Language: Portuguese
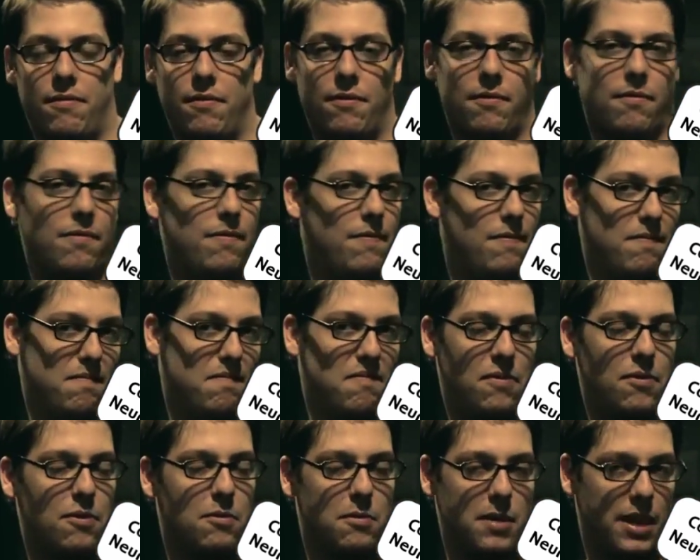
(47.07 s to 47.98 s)

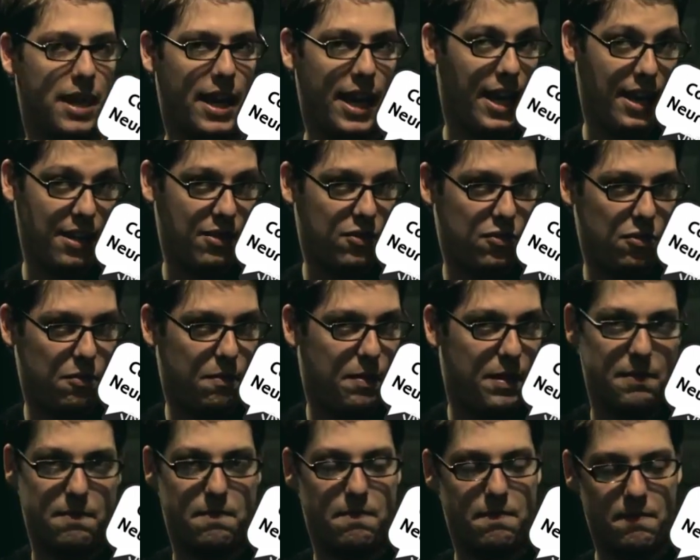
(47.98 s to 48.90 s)
um, um filme gay, é
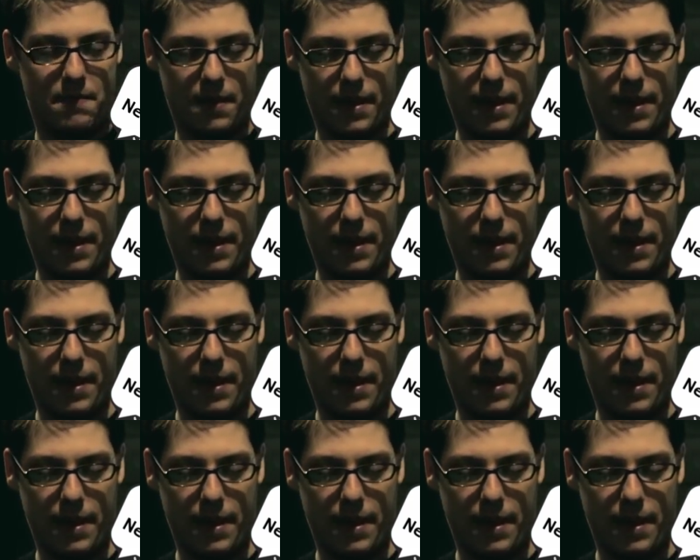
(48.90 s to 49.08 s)
super